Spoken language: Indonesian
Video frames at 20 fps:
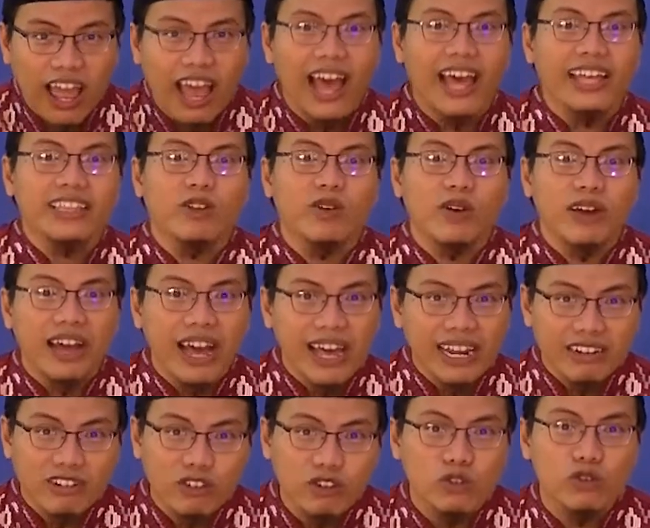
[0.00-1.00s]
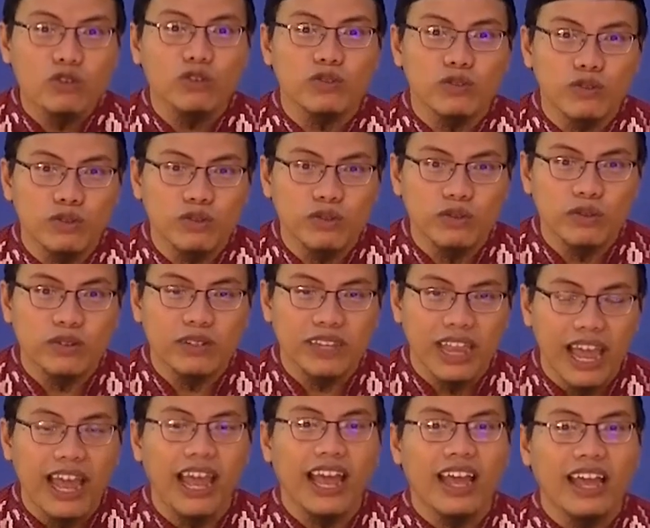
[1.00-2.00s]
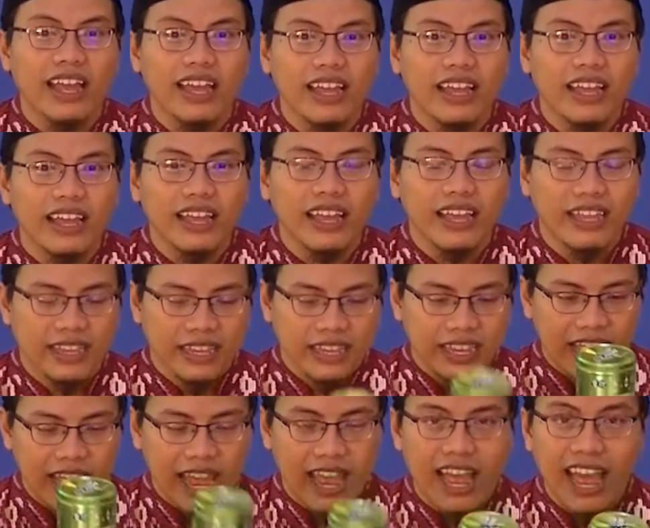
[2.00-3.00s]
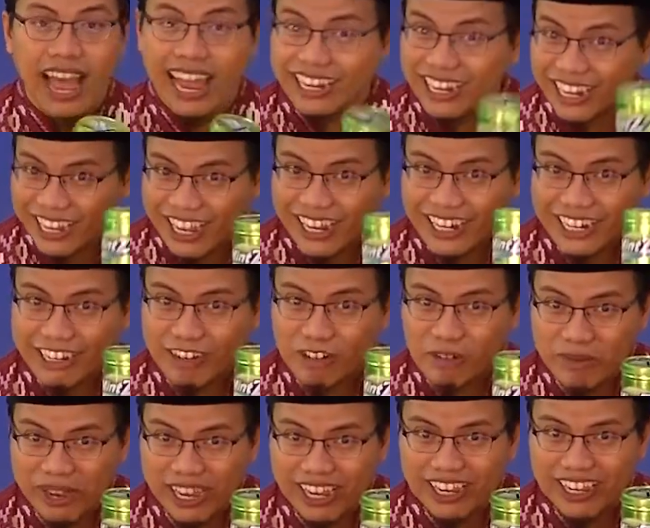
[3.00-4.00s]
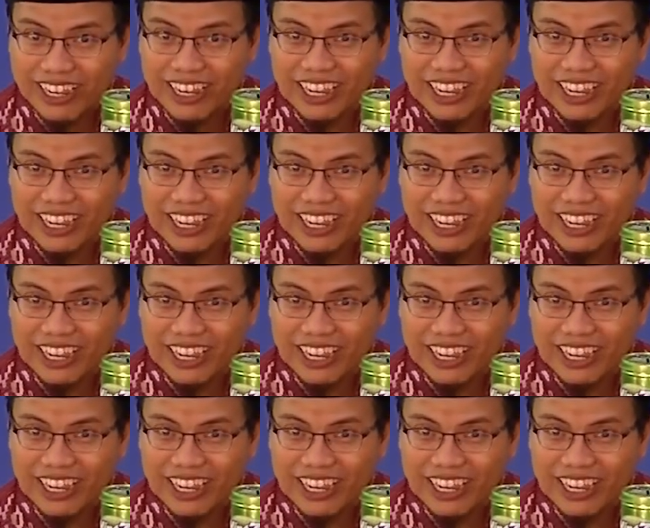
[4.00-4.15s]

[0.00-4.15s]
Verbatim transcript: atau kardus susu ya. Nah, ada kan di rumah?